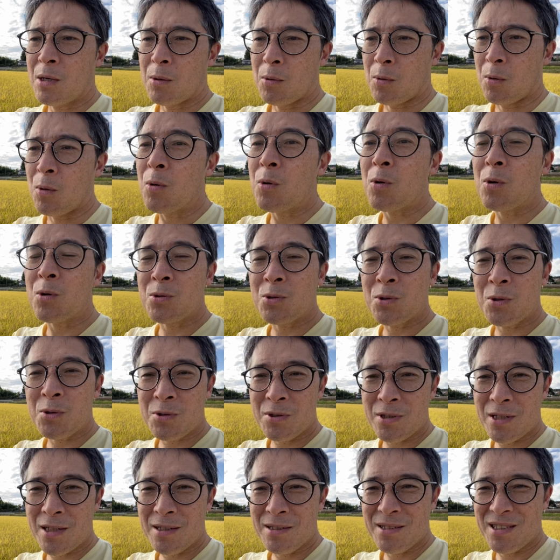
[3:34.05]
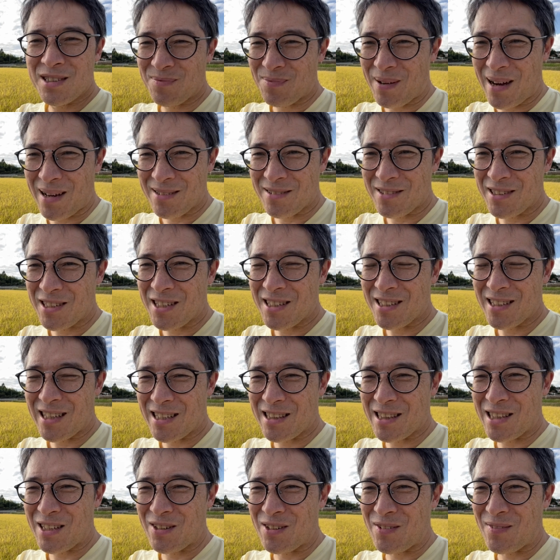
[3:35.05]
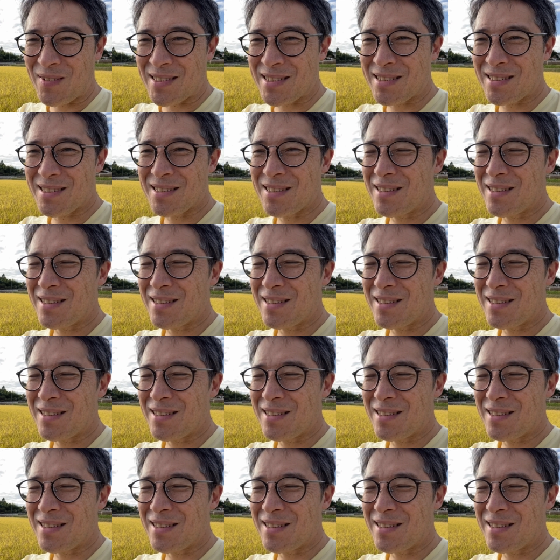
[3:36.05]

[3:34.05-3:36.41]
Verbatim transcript: 黄金の国、ジパングになっております。